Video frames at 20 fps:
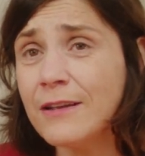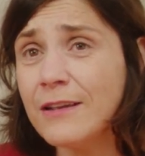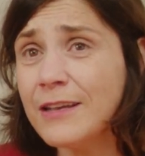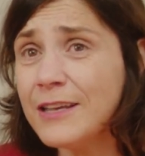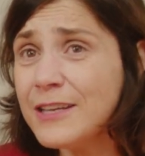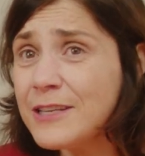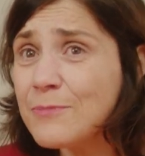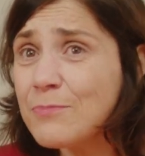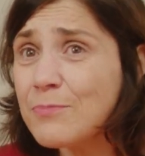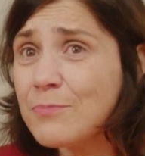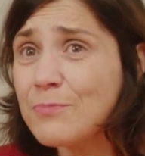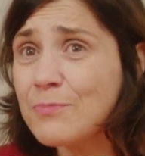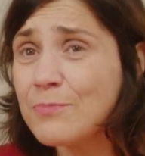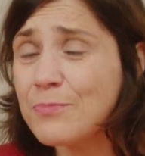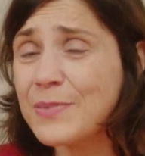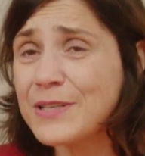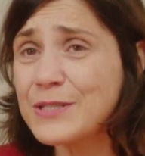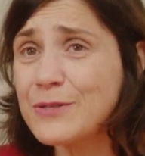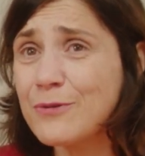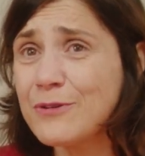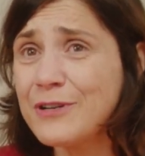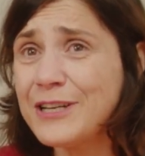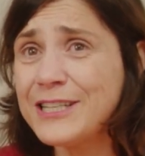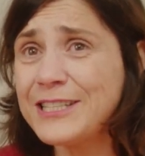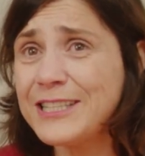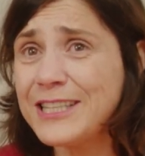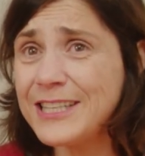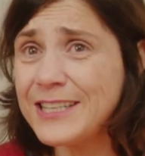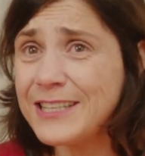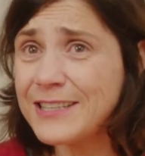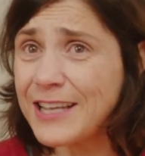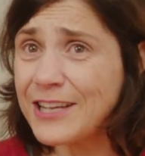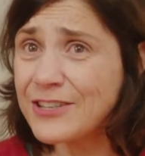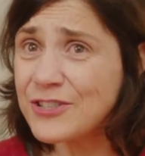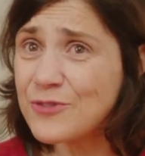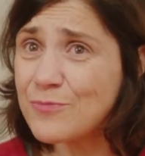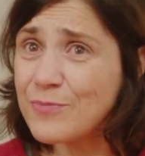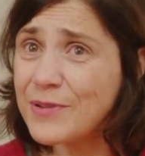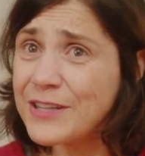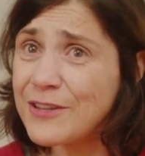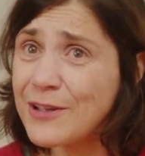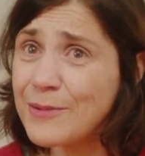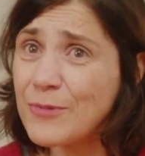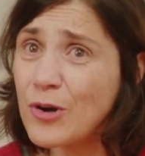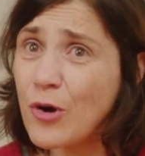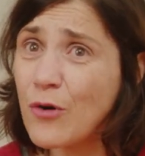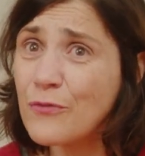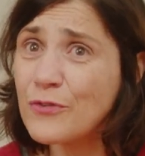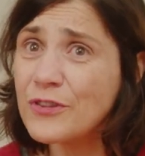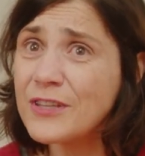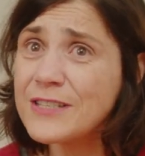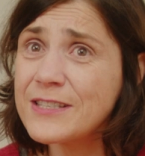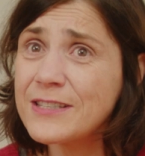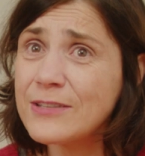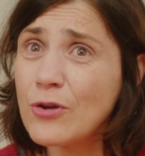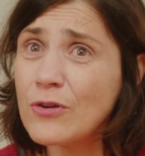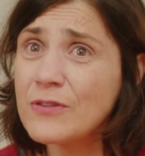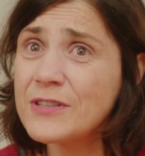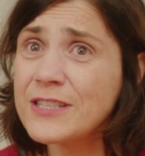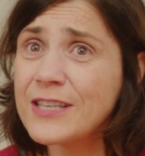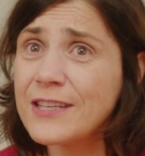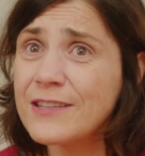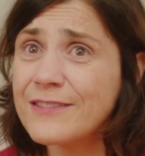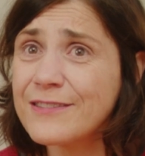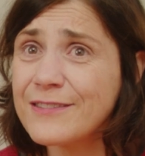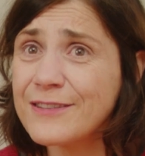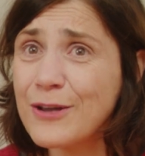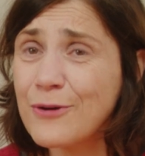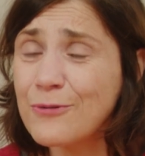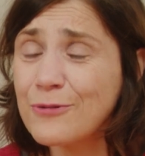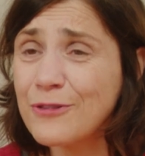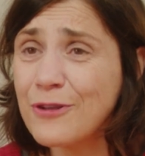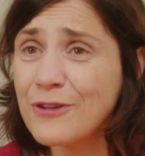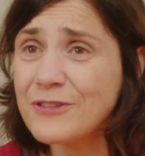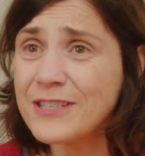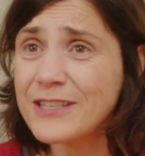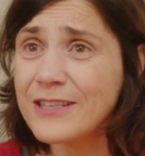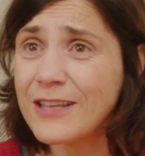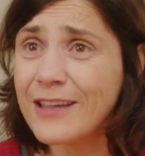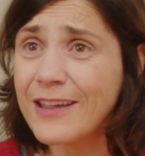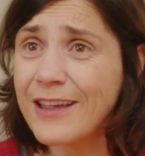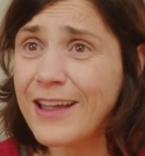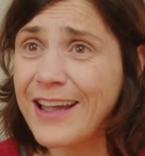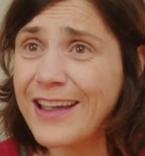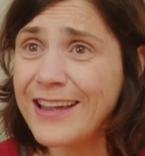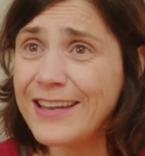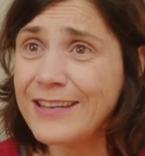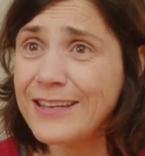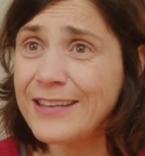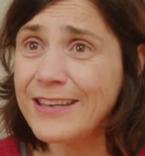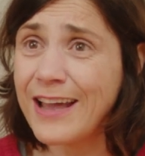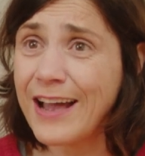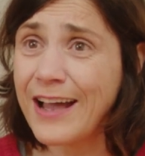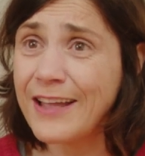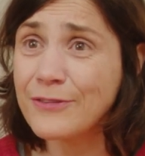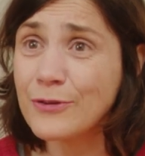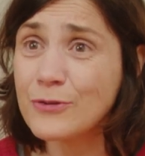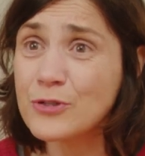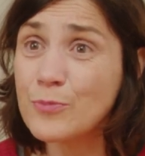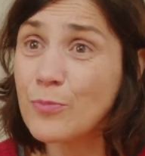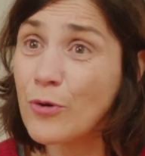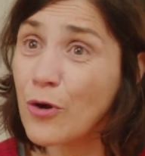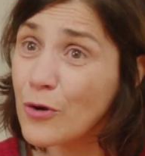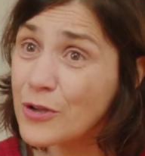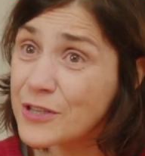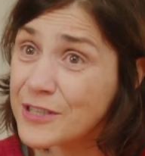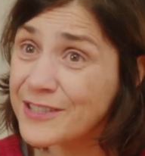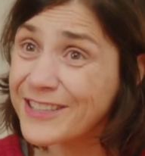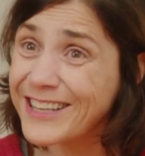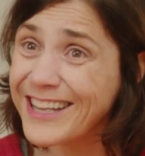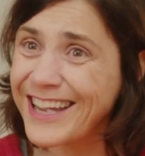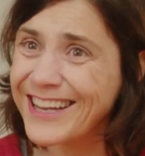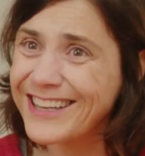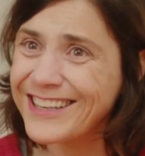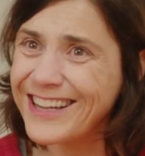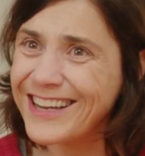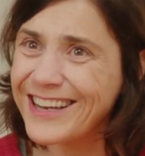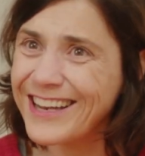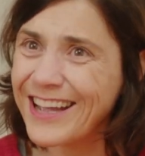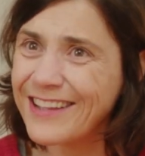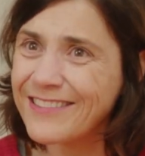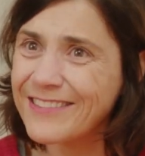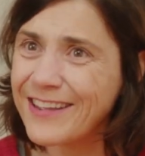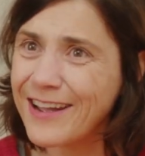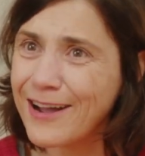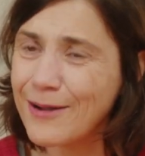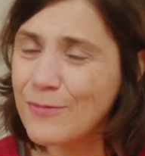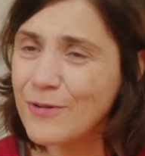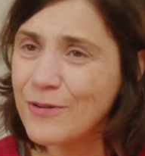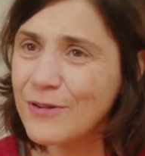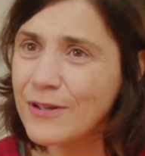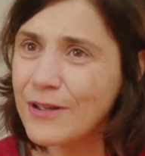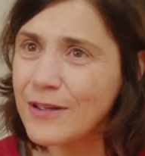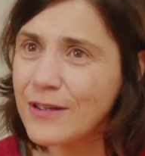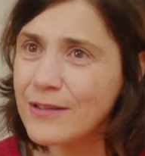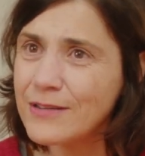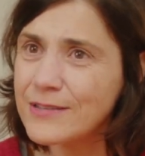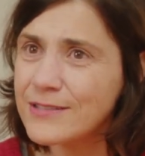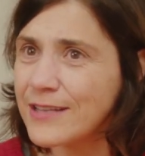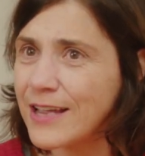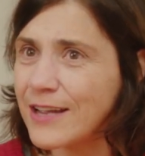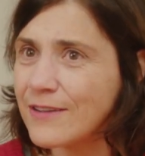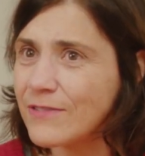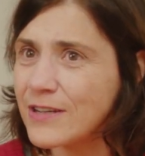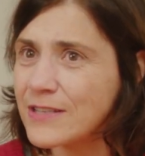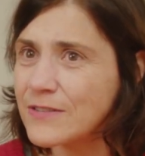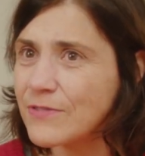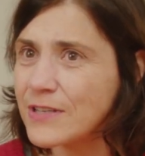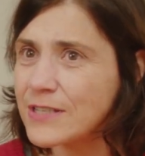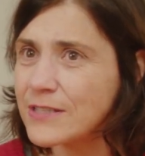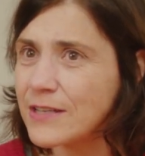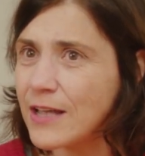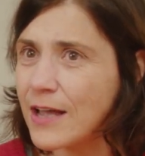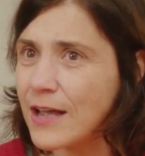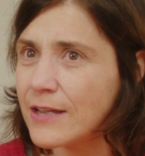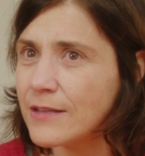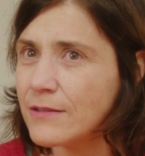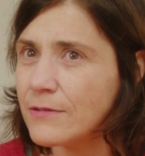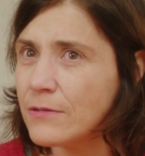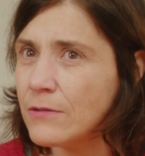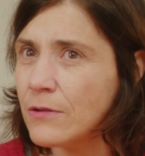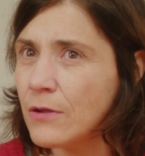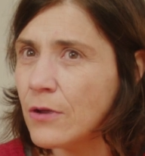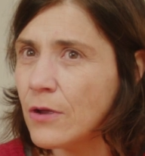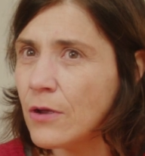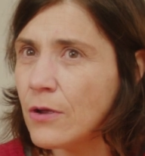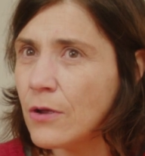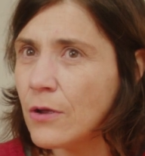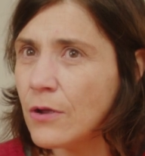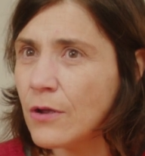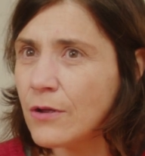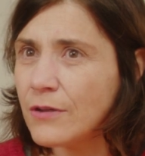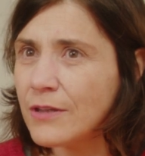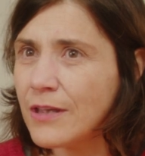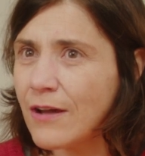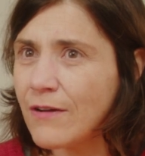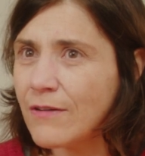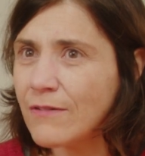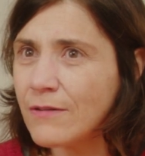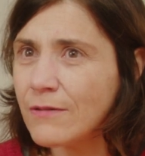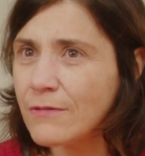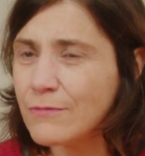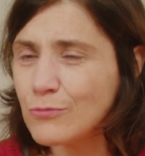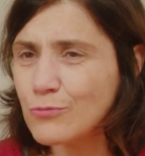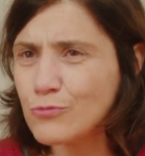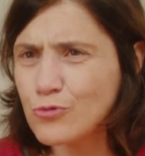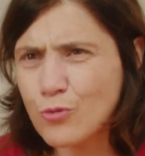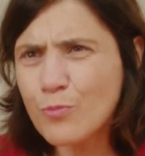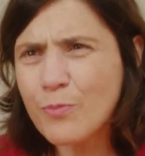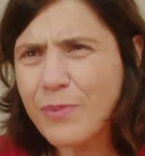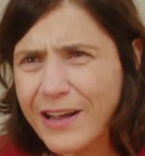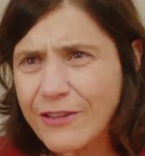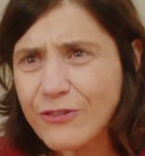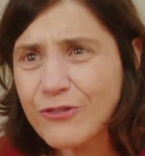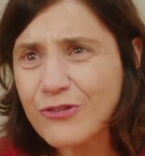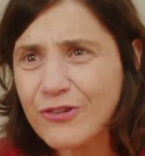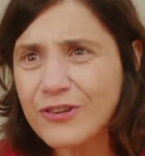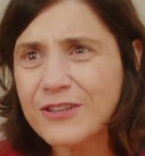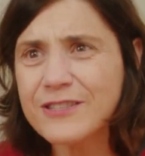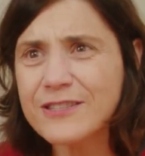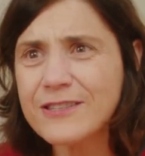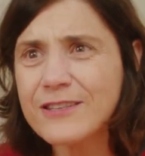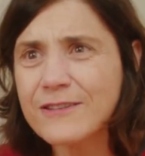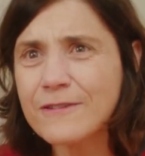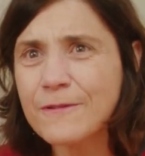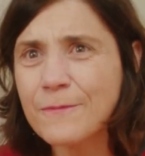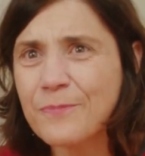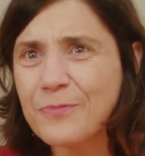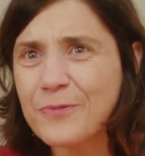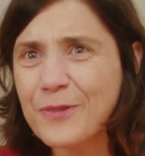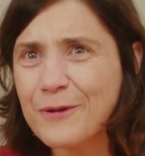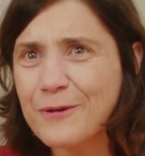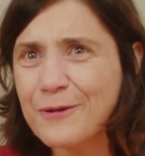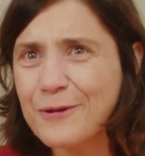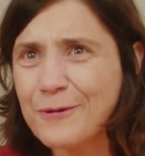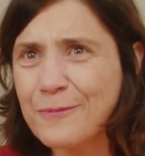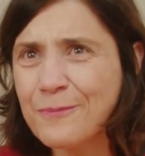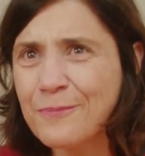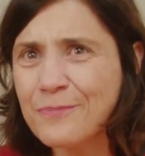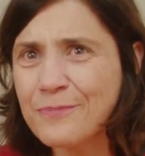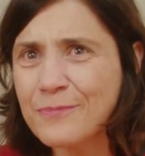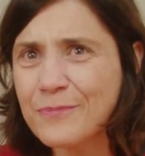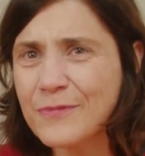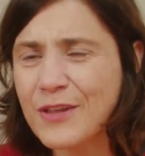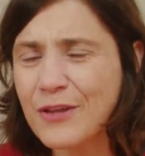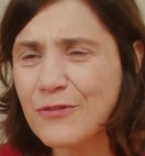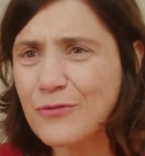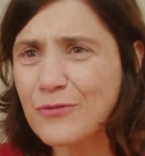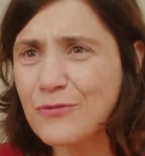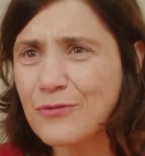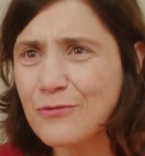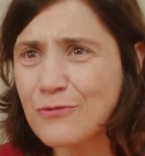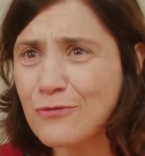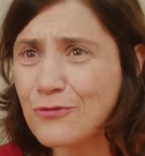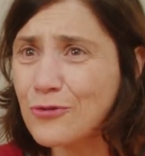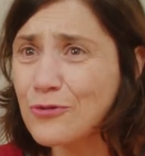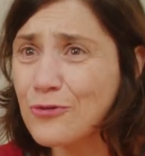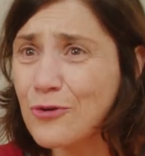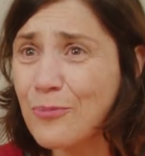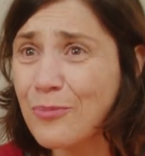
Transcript: ich persönlich, die ich dann später im Laufe des 19. Jahrhunderts ein anderes Preußen kennengelernt habe, ist etwas, was ein, ja, sympathisch ist, ähm, das frühe